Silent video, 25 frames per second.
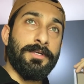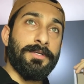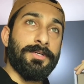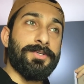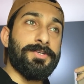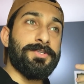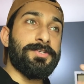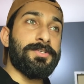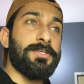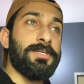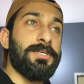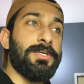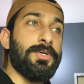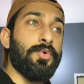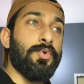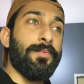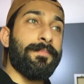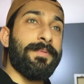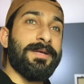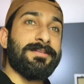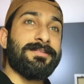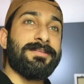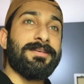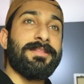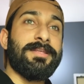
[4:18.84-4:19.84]
किसी को
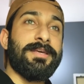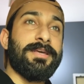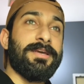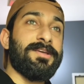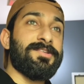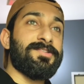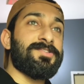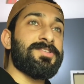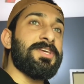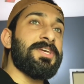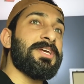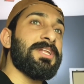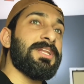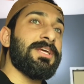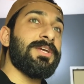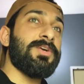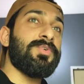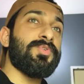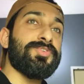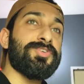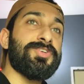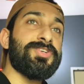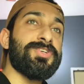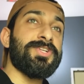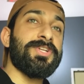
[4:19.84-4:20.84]
पैसे दे के सीखने की
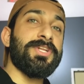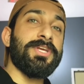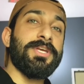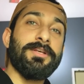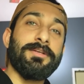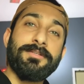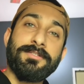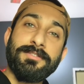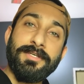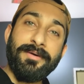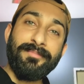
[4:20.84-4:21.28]
कोशिश नहीं की